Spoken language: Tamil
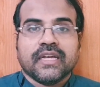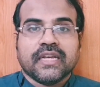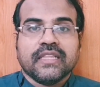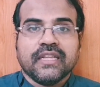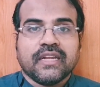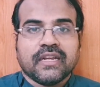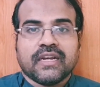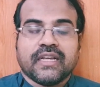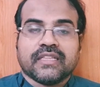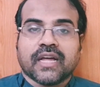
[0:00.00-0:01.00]

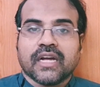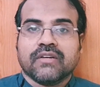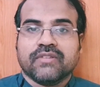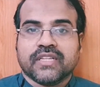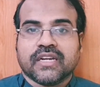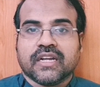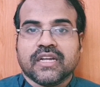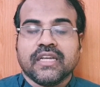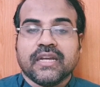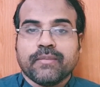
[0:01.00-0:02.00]
எதிரிகளை தாக்குவதற்கு
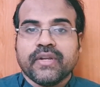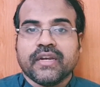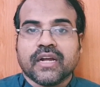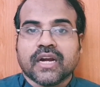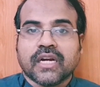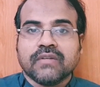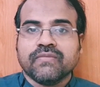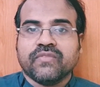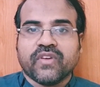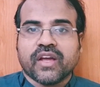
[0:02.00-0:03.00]
எப்படின்னா கடும்
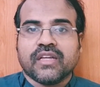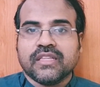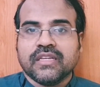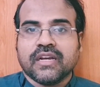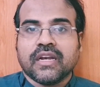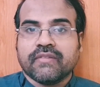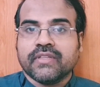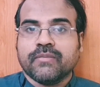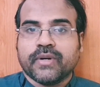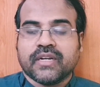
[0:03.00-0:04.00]
வியாதியால்
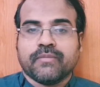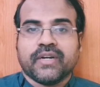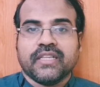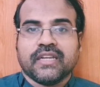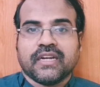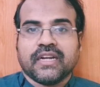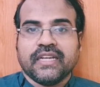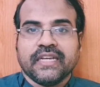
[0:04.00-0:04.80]
அவதிப்பட்ட மனிதர்களை